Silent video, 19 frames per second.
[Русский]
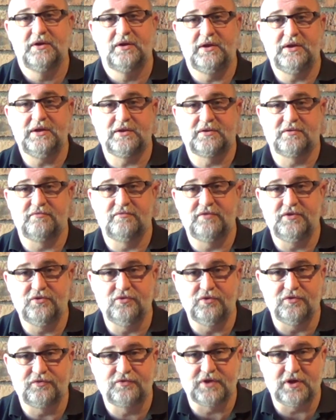летом в
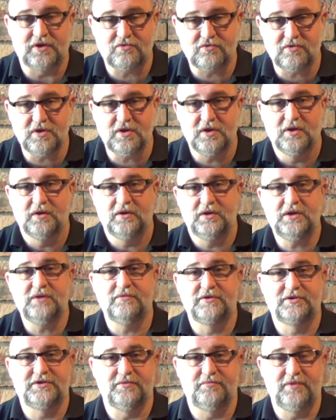июле второй и
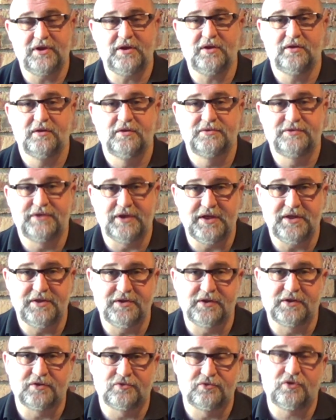в октябре
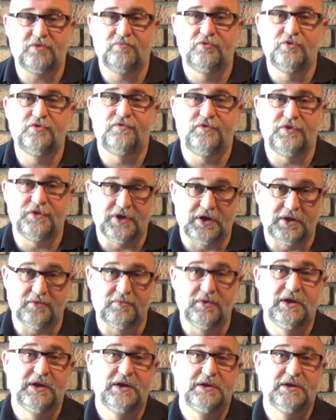третий, который будет финалом.